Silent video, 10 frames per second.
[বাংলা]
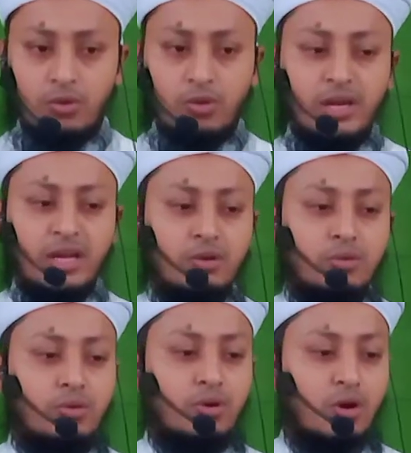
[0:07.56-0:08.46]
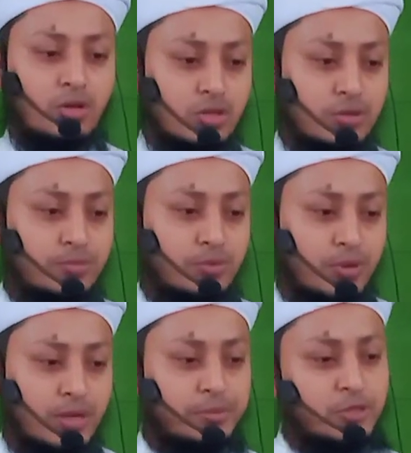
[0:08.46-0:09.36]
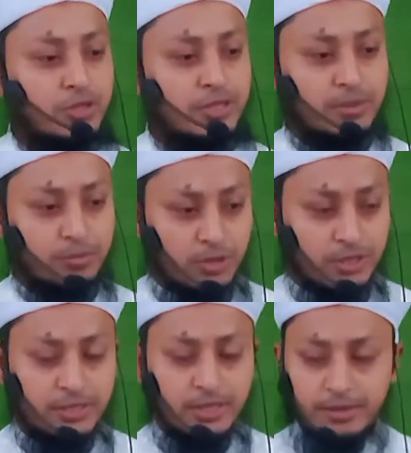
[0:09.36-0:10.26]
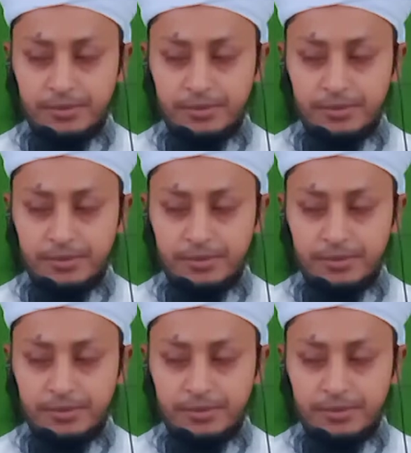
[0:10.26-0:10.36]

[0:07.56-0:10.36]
অনেকগুলো কসম করে বিষয়টা বলেছেন